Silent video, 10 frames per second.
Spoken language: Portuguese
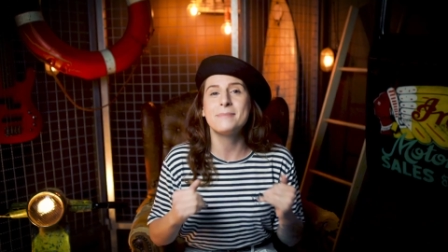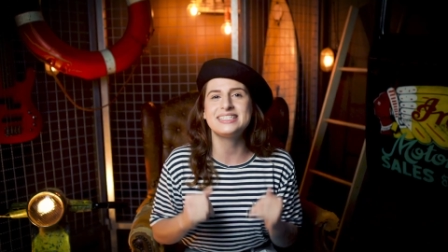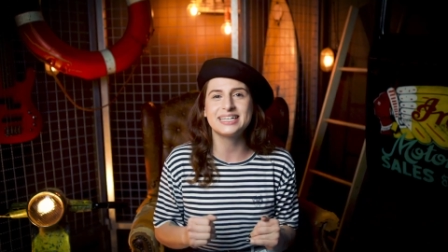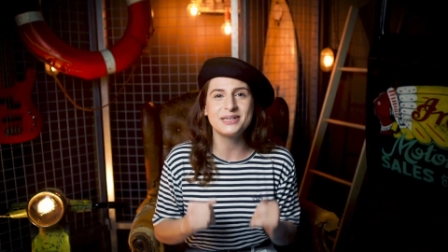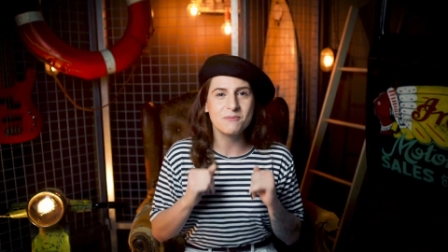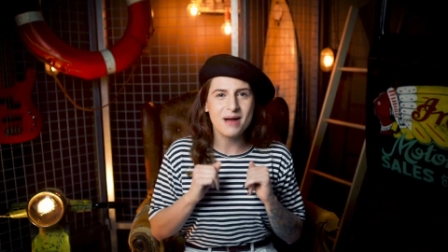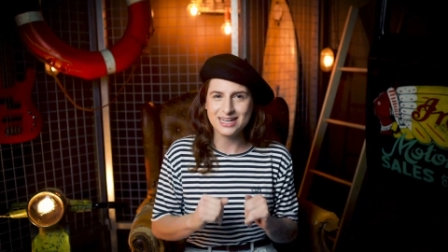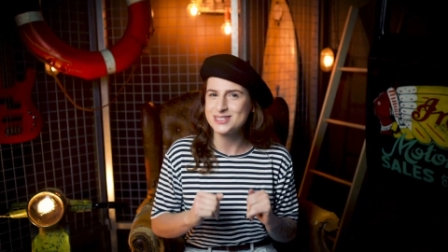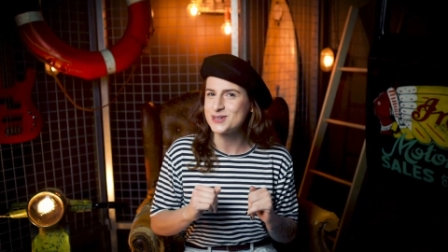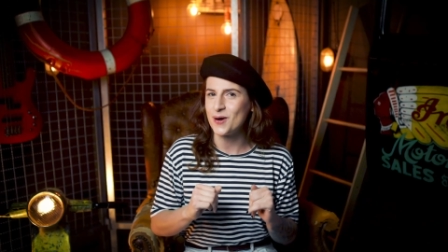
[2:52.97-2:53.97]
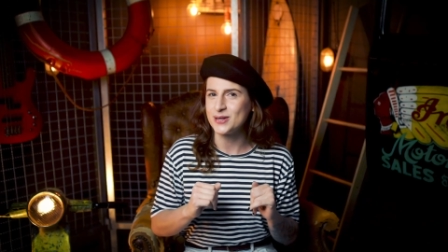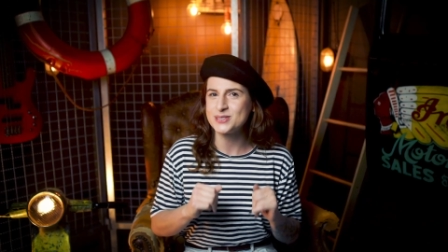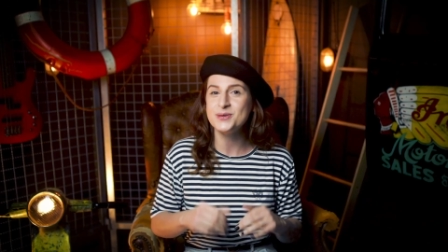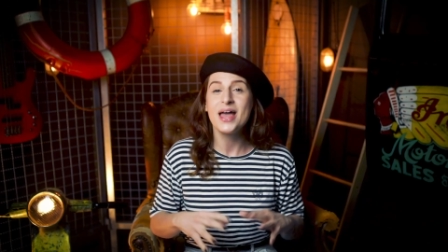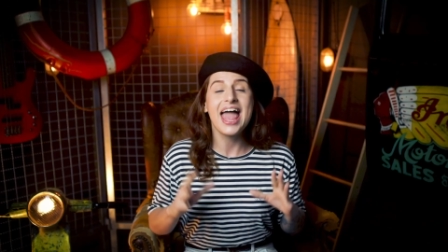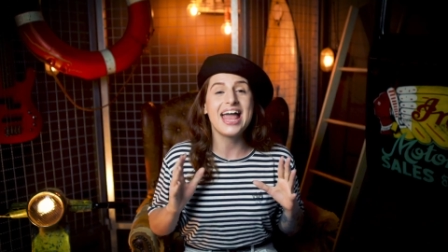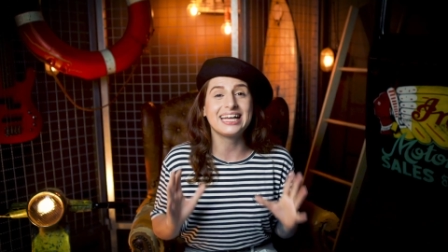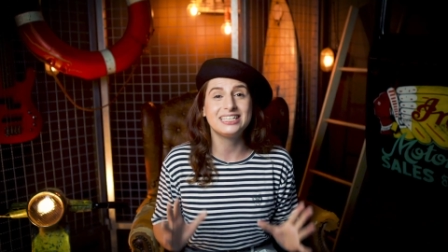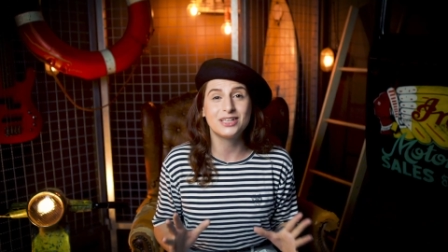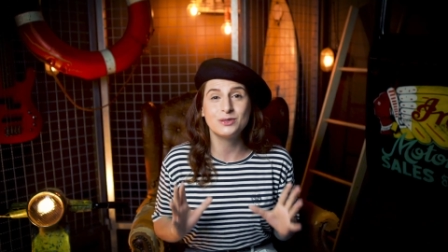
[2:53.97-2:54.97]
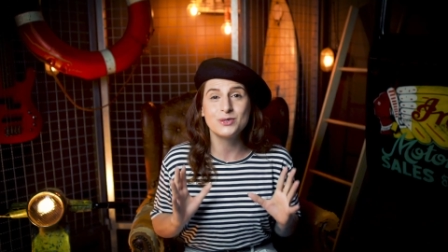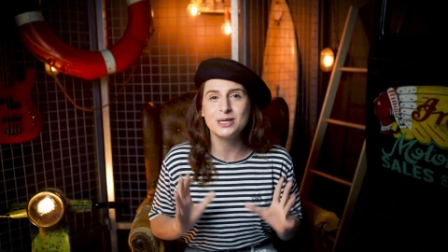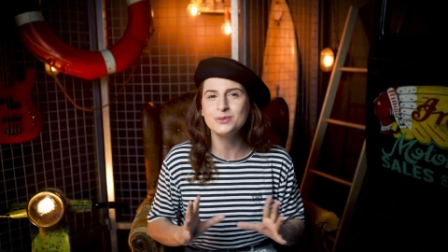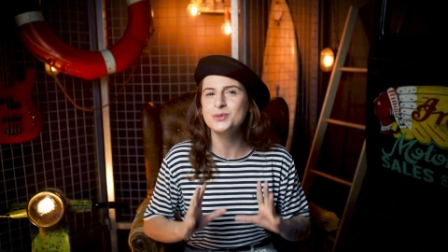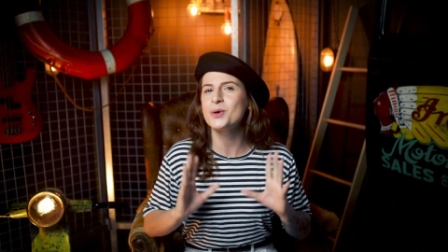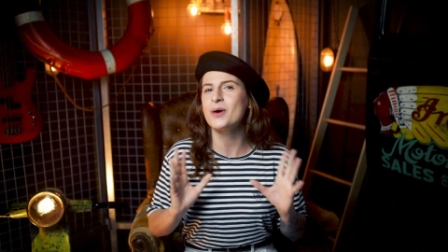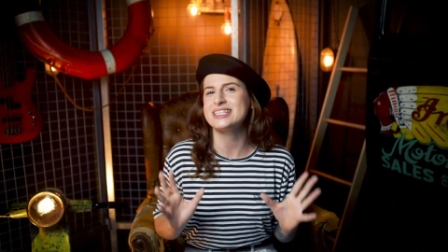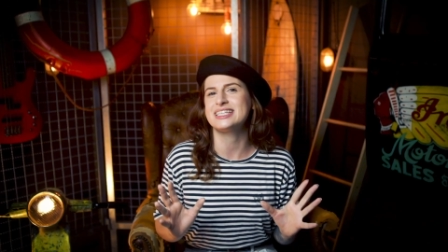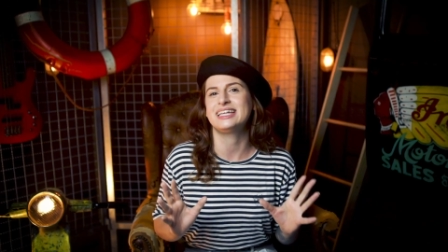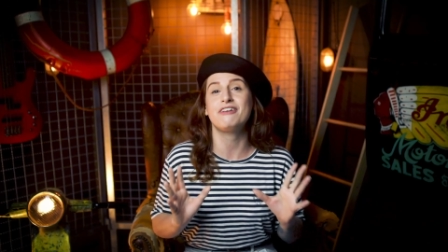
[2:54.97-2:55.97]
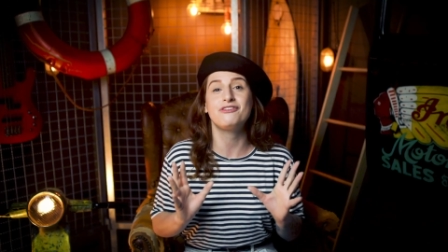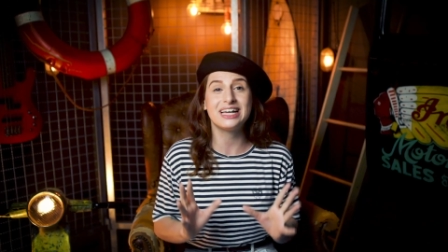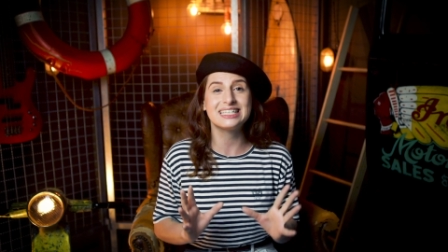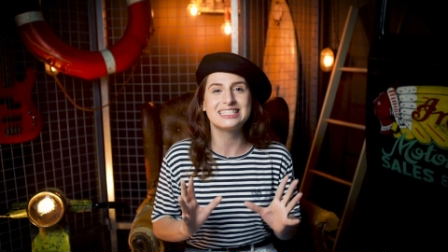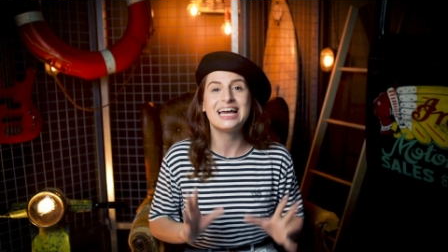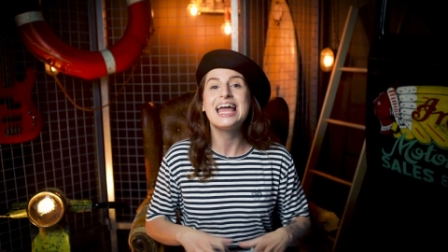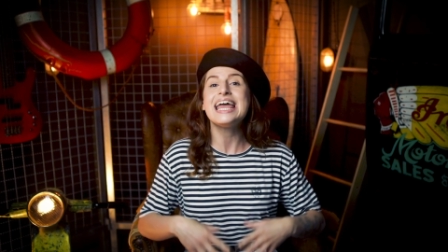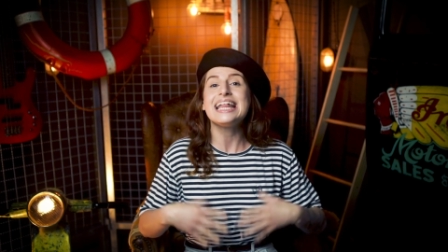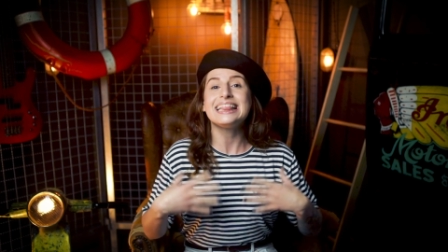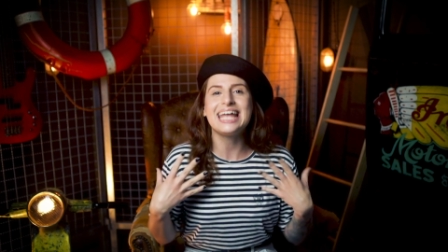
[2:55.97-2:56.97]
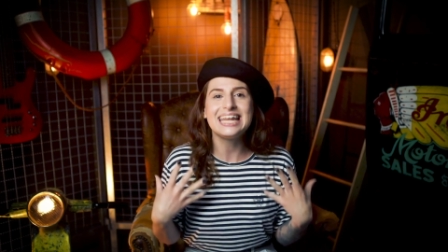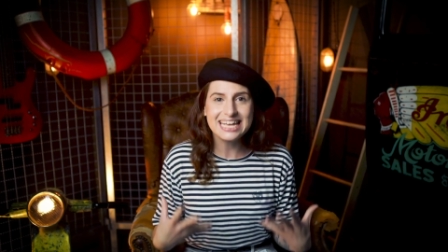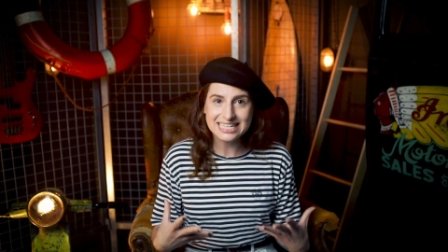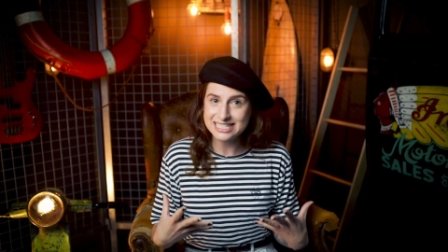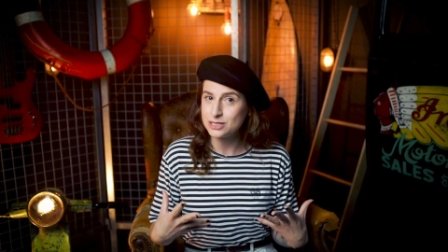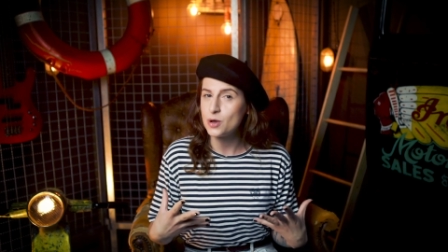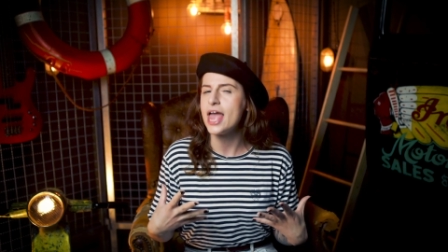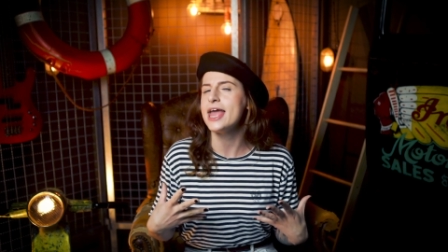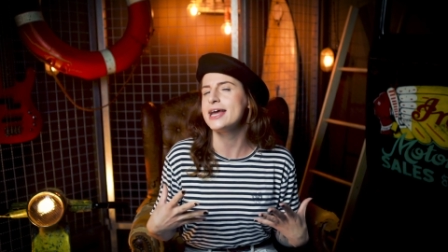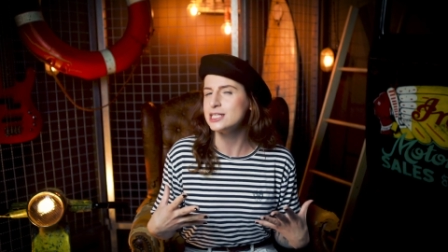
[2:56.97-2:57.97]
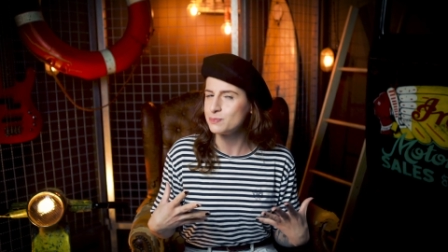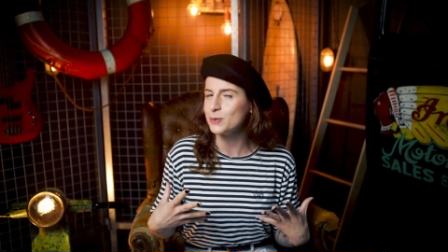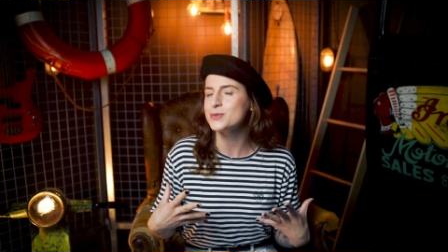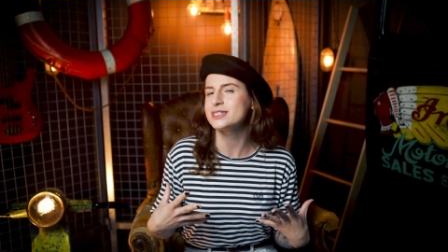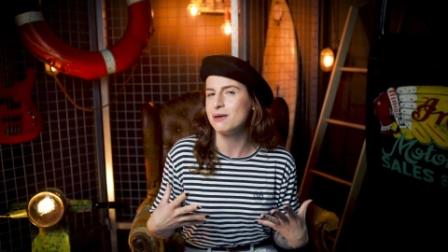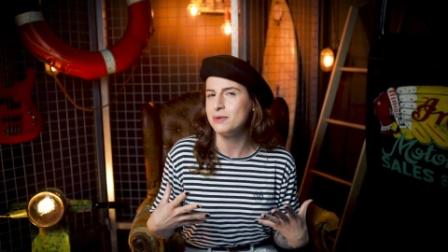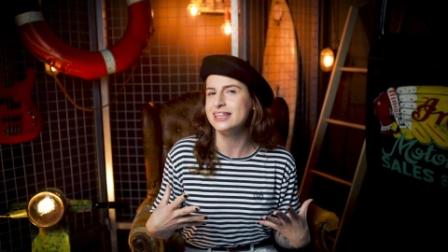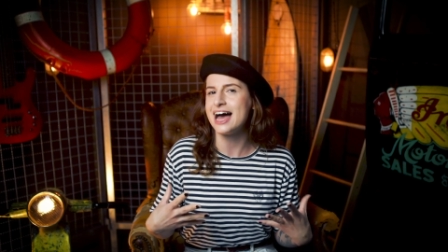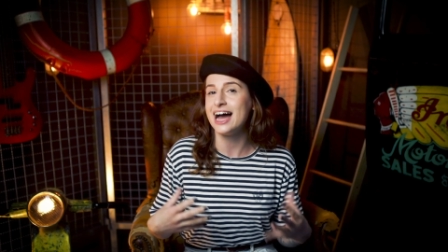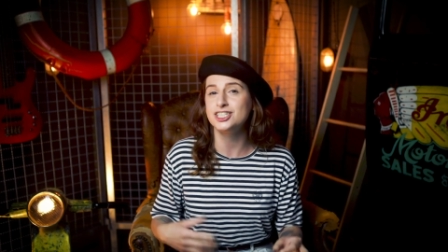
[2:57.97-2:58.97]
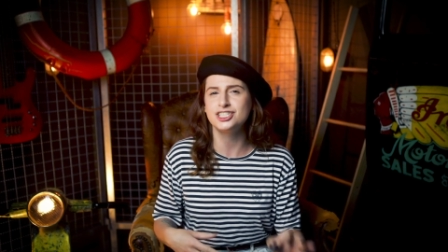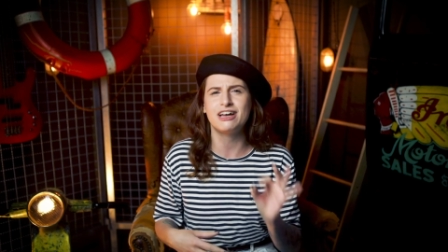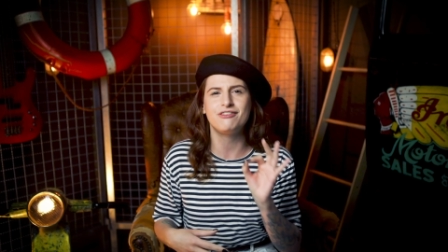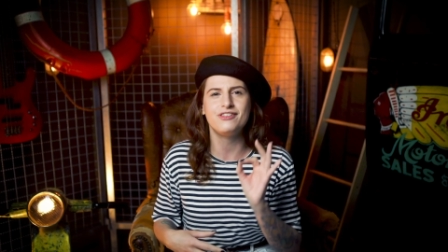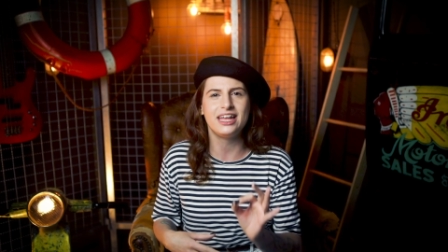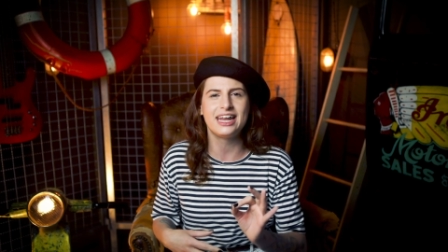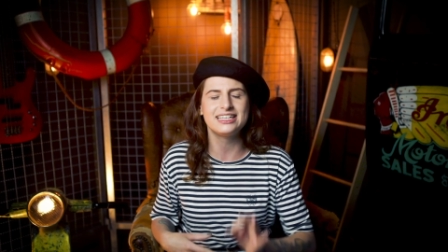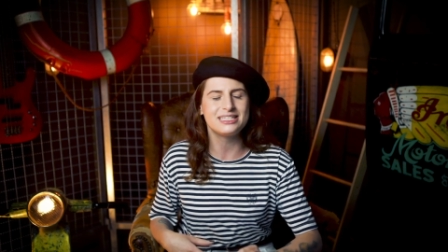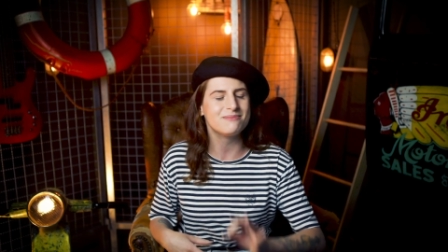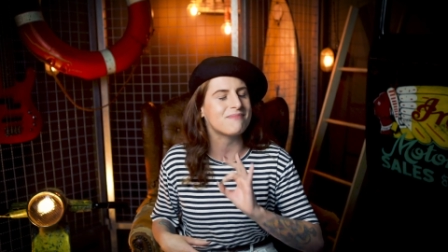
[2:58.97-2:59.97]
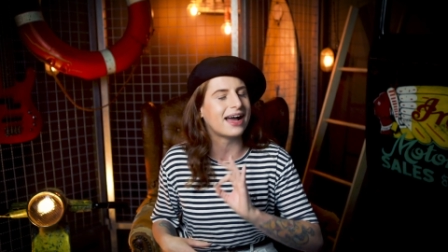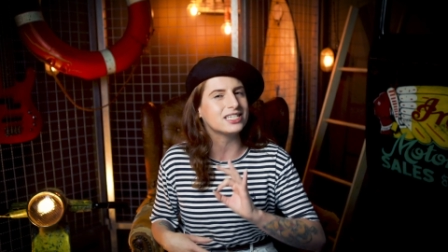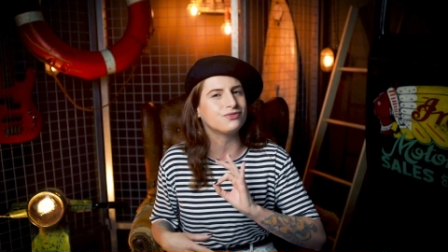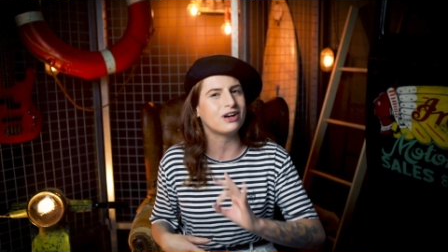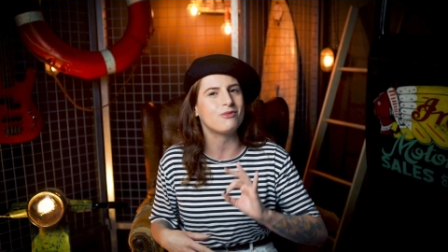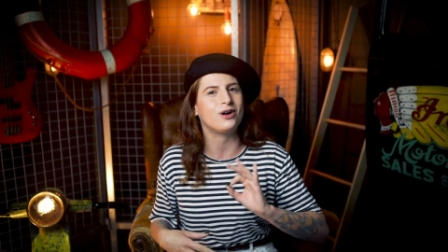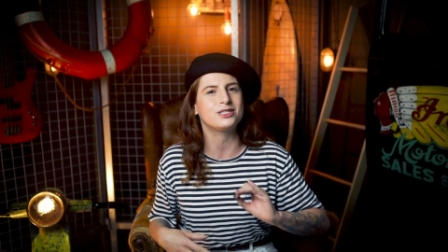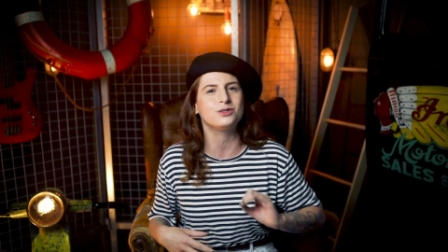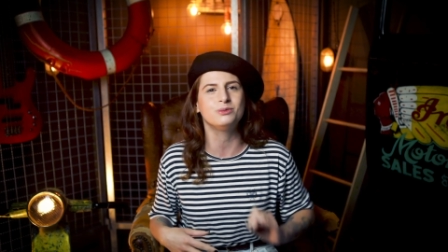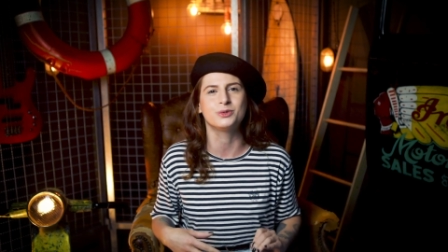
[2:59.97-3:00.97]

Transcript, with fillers: mas a que eu mais gosto é que a introdução do croissant na França teria sido responsabilidade da vienense mais famosa do